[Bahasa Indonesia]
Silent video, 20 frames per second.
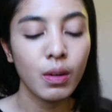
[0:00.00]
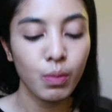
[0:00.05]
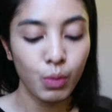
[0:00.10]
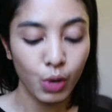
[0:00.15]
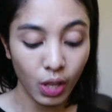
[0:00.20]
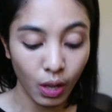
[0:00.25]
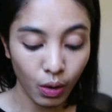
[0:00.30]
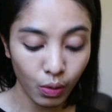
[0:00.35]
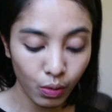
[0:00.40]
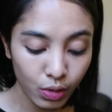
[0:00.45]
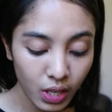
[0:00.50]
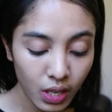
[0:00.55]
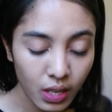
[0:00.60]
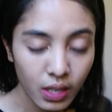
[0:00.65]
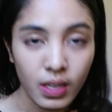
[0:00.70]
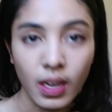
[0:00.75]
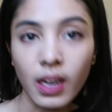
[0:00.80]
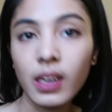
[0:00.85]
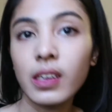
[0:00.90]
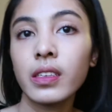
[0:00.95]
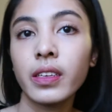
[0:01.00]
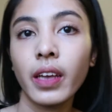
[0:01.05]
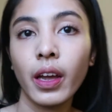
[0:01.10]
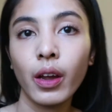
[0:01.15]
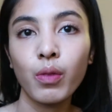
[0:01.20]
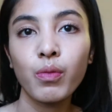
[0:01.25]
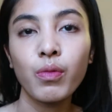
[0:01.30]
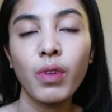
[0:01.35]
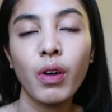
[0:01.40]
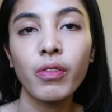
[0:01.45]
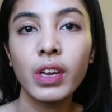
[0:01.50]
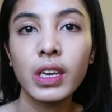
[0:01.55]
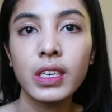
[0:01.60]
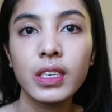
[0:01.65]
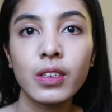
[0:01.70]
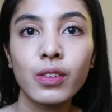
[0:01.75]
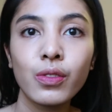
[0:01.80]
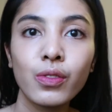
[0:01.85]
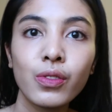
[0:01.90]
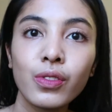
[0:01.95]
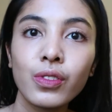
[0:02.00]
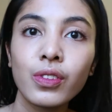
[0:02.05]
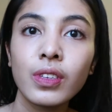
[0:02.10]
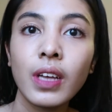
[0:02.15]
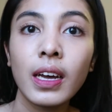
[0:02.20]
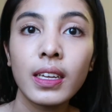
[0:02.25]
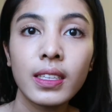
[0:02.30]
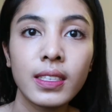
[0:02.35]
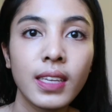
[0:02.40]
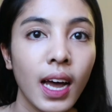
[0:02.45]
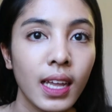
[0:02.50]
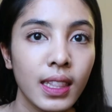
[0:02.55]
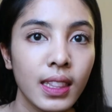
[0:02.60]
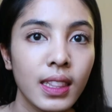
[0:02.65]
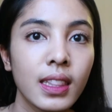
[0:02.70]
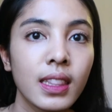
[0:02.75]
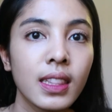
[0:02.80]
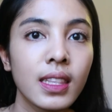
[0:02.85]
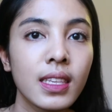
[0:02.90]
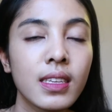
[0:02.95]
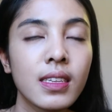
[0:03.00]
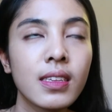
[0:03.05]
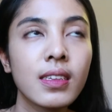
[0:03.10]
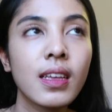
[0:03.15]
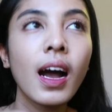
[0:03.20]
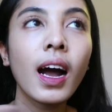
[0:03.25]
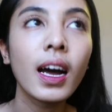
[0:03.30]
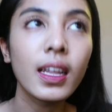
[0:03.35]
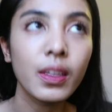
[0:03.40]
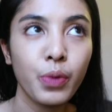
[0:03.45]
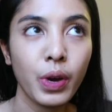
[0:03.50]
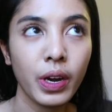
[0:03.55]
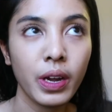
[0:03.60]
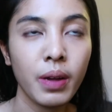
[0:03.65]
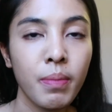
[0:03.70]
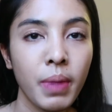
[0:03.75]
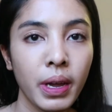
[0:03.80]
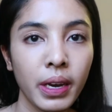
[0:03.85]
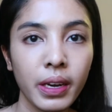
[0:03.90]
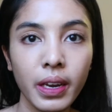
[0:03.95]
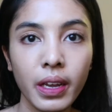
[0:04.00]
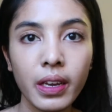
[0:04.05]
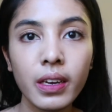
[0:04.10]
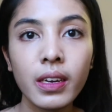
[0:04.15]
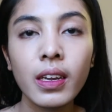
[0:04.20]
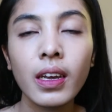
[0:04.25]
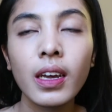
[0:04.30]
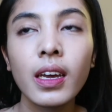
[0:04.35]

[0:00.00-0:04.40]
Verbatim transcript: menurut aku sih yang serum foundation itu sangat-sangat sangat recommended